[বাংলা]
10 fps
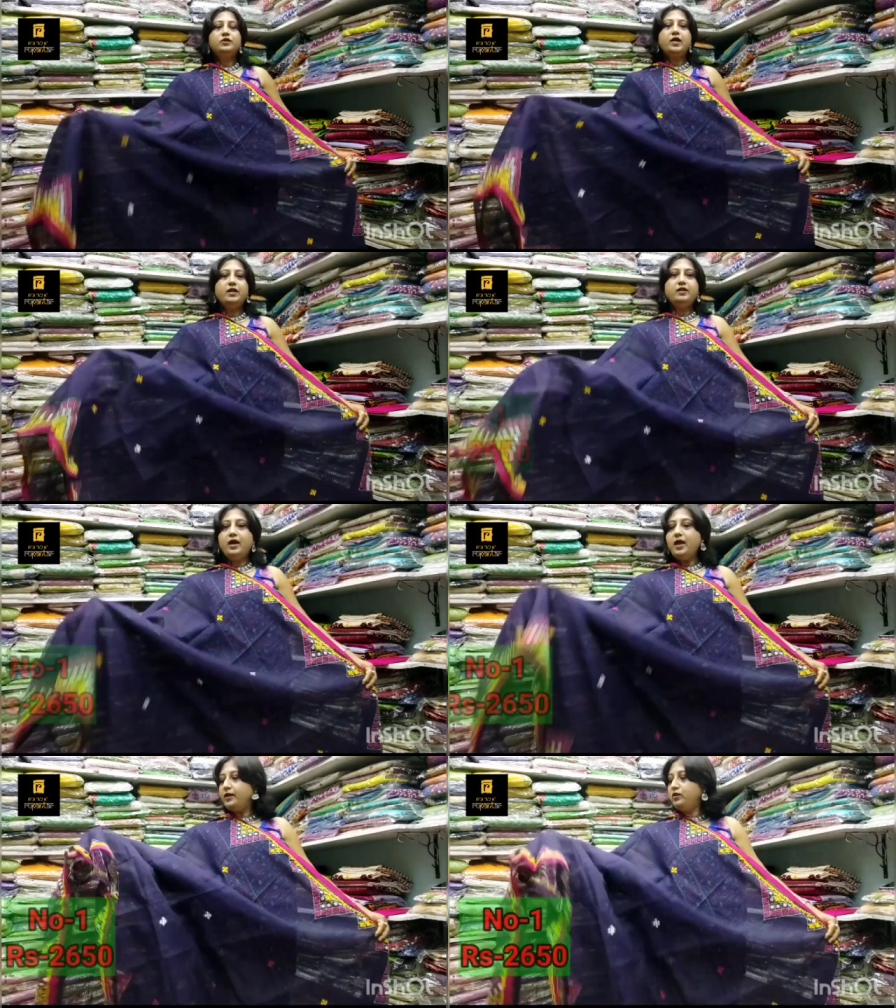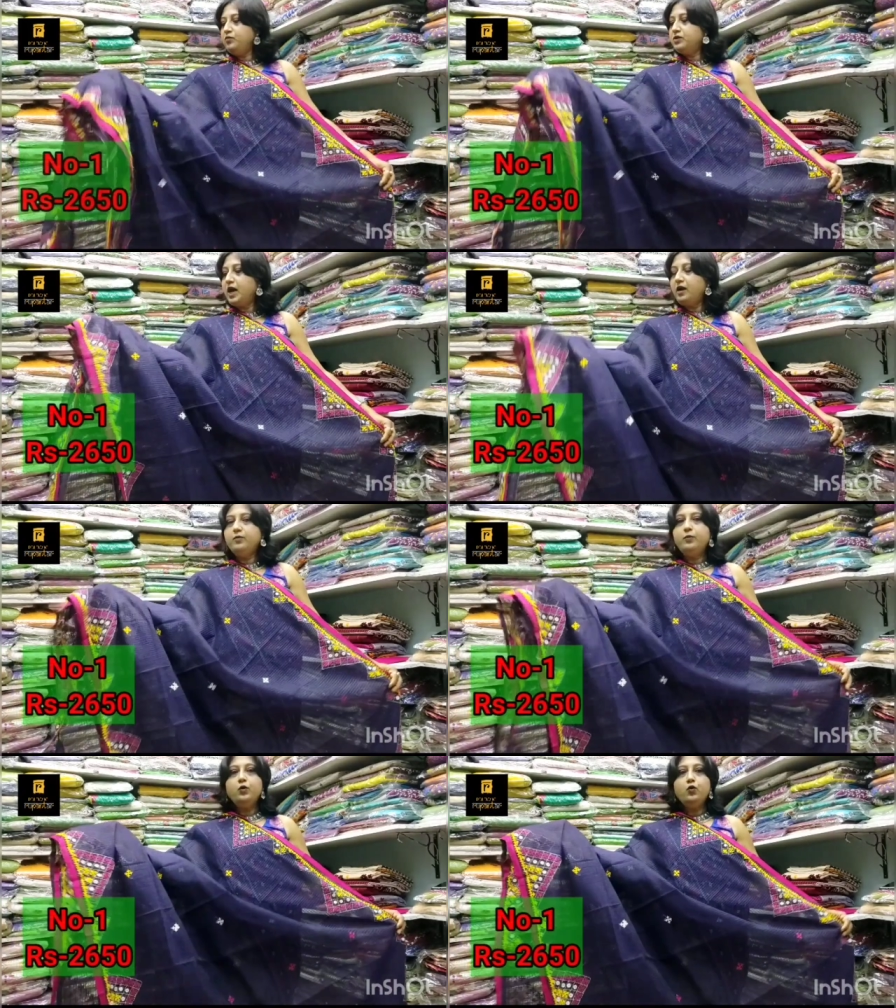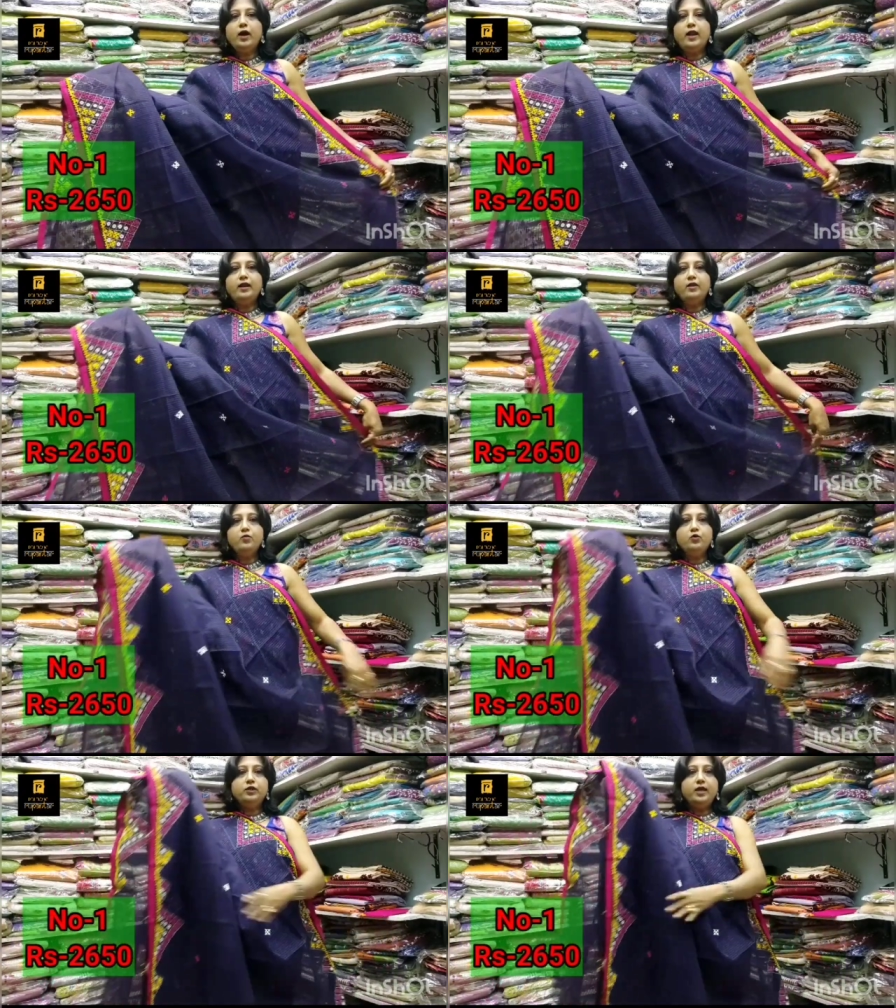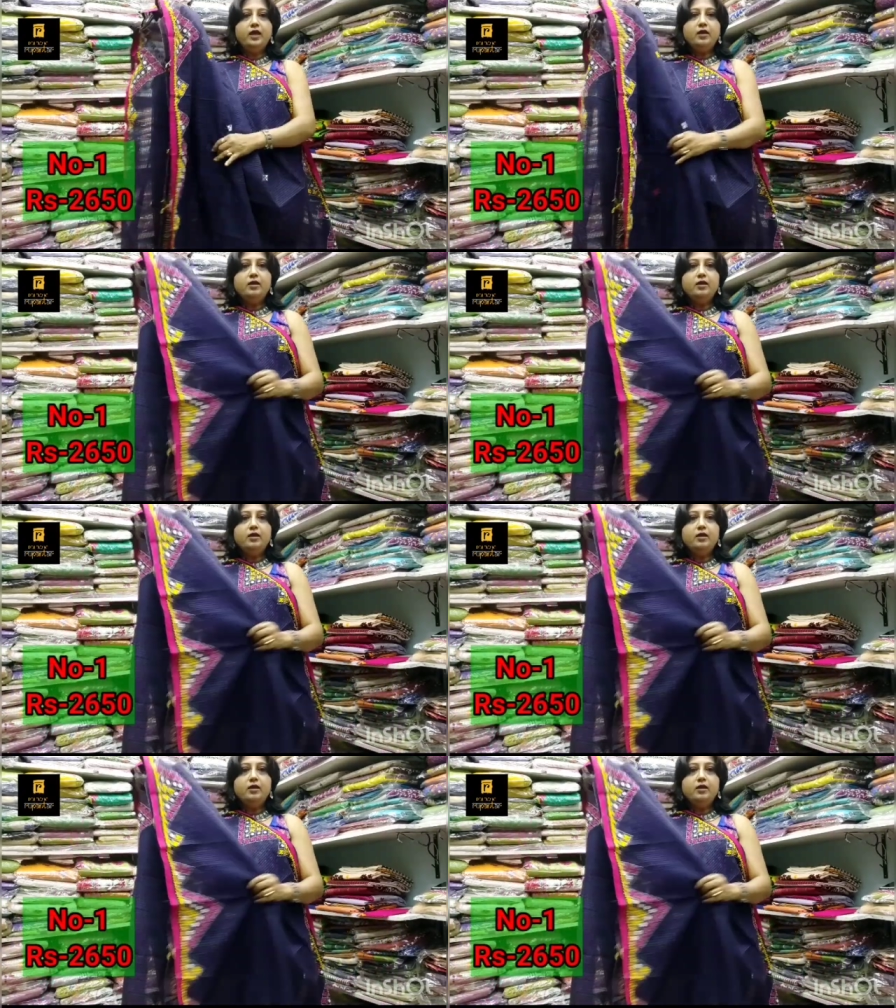শাড়িটা একদম ডার্ক ব্লু কালারের মধ্যে